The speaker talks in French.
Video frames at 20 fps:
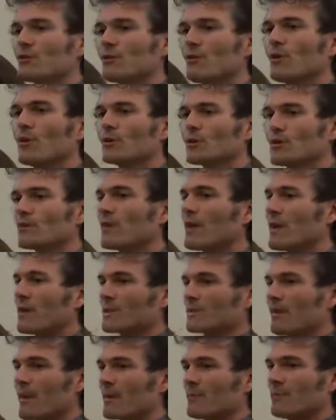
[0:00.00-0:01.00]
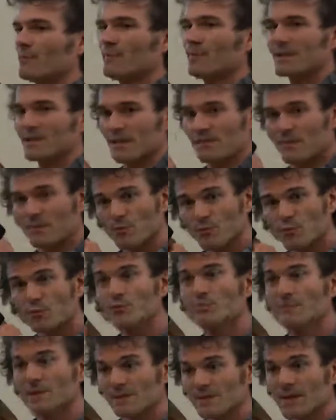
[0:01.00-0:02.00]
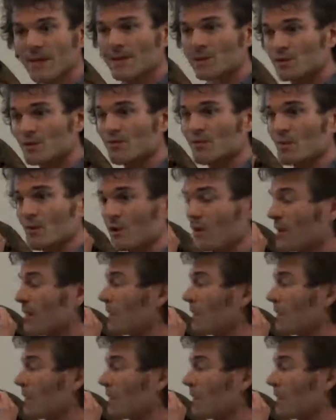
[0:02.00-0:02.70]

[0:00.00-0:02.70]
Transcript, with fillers: qu'on retrouve dans la sphère publique. Ça fait beaucoup de messages pour